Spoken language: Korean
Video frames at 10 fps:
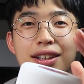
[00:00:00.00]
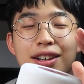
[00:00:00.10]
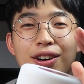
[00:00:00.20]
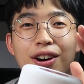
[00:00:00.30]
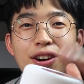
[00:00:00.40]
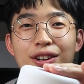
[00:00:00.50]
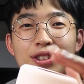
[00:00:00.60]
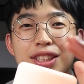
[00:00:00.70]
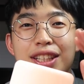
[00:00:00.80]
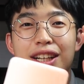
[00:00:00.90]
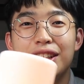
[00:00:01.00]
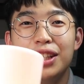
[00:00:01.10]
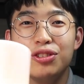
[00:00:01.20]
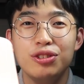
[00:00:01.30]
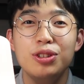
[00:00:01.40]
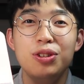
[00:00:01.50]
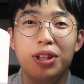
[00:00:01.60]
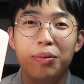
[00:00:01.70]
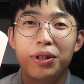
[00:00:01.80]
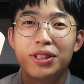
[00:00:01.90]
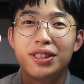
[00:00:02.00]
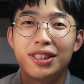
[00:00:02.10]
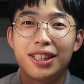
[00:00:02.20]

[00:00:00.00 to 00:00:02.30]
어 그냥 충전되면은